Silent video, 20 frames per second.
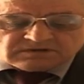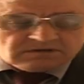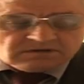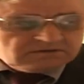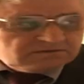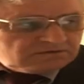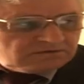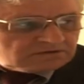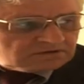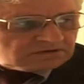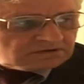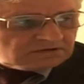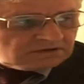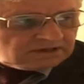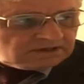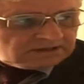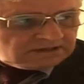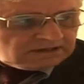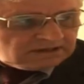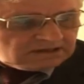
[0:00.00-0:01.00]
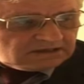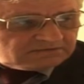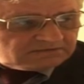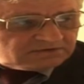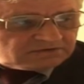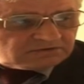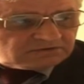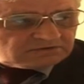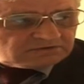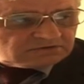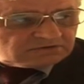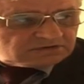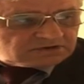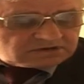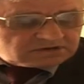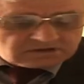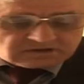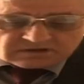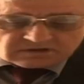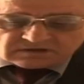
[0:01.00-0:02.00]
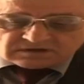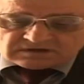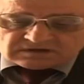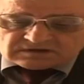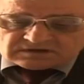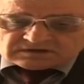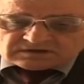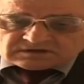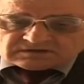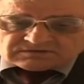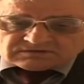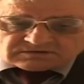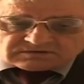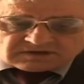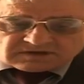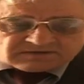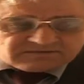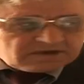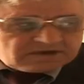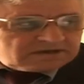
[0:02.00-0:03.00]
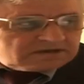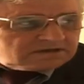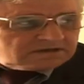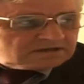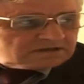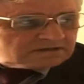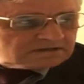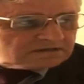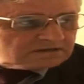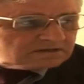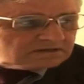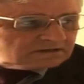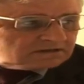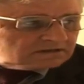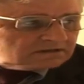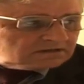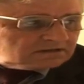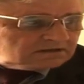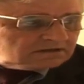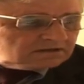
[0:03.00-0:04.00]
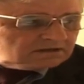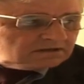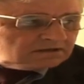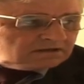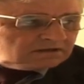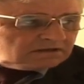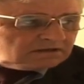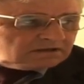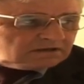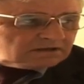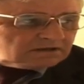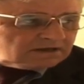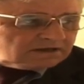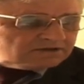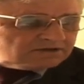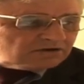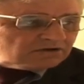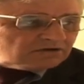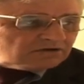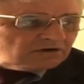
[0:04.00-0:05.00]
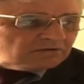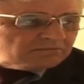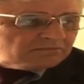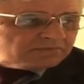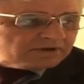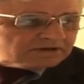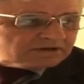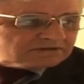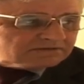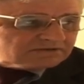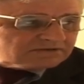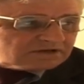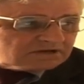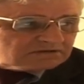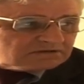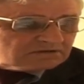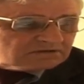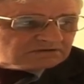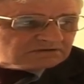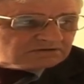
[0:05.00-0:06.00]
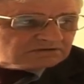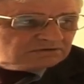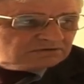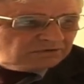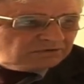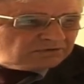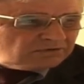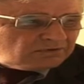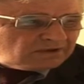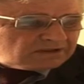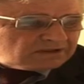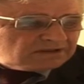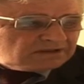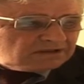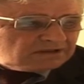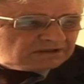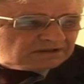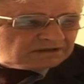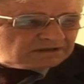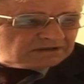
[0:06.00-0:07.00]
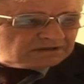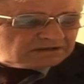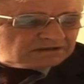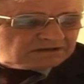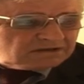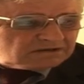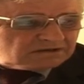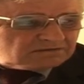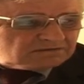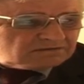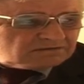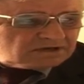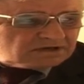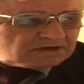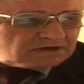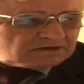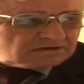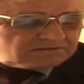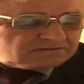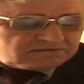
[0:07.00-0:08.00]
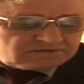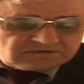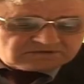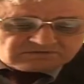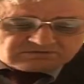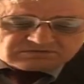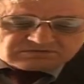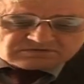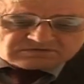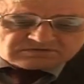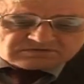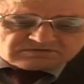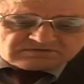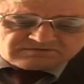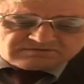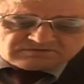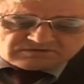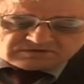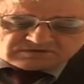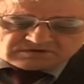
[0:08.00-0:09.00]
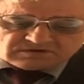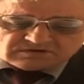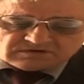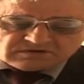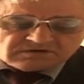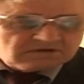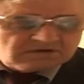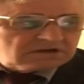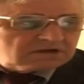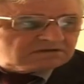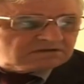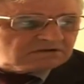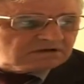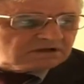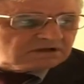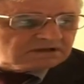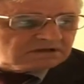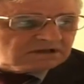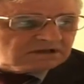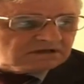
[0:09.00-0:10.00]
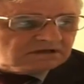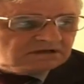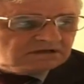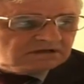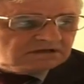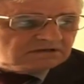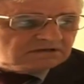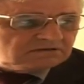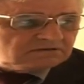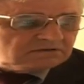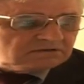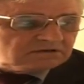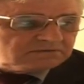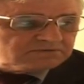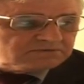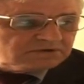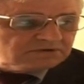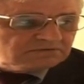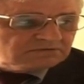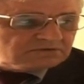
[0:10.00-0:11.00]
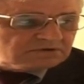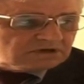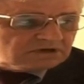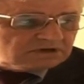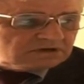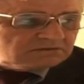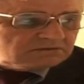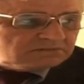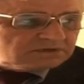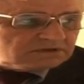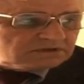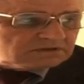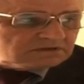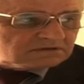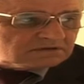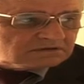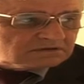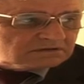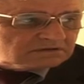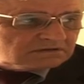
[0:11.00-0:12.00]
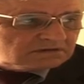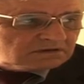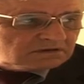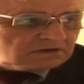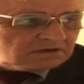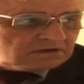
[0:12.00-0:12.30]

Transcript: tych dwóch radiolatarni, według których y, ustawiany jest radiokompas wskazujący dokładnie kierunek wzdłuż dwóch radiolatarni, których przedłużeniem jest y,